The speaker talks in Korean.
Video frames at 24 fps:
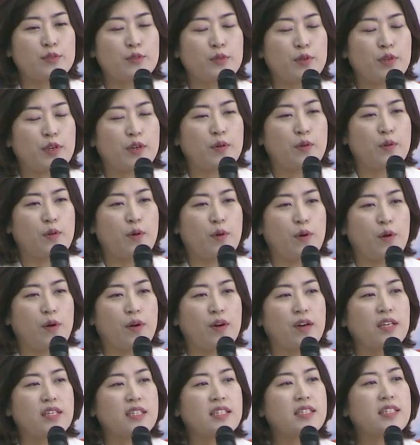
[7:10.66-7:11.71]
수도
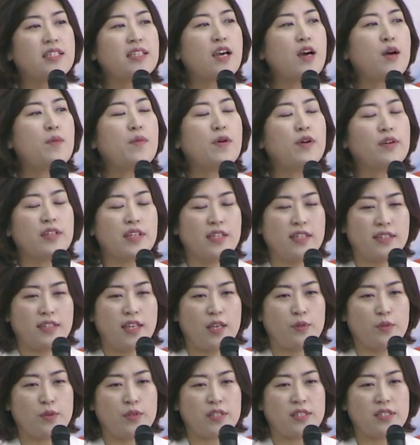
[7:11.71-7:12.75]
있고, 시어머니일
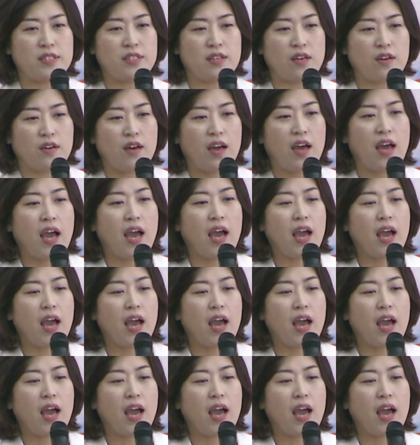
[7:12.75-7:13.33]
때도 있죠.